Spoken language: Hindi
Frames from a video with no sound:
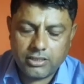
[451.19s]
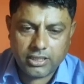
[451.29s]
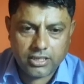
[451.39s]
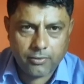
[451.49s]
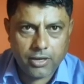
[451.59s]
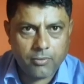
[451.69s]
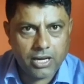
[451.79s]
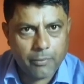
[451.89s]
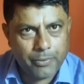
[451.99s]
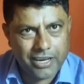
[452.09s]
जितना भी
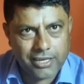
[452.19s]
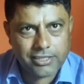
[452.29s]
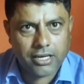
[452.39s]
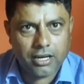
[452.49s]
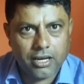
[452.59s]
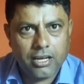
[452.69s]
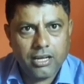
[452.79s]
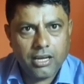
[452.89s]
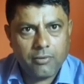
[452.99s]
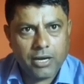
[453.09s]
हमारा प्रयास रहा
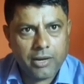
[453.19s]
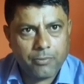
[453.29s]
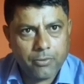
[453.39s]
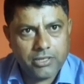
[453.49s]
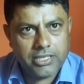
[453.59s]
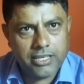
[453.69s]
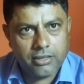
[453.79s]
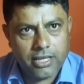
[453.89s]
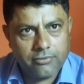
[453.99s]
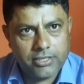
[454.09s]
हमारे पवन
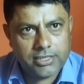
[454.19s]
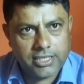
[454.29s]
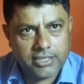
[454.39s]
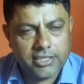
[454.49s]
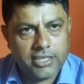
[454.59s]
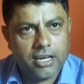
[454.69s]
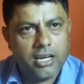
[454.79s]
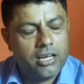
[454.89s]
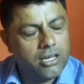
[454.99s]
देवजीत सिंह जी का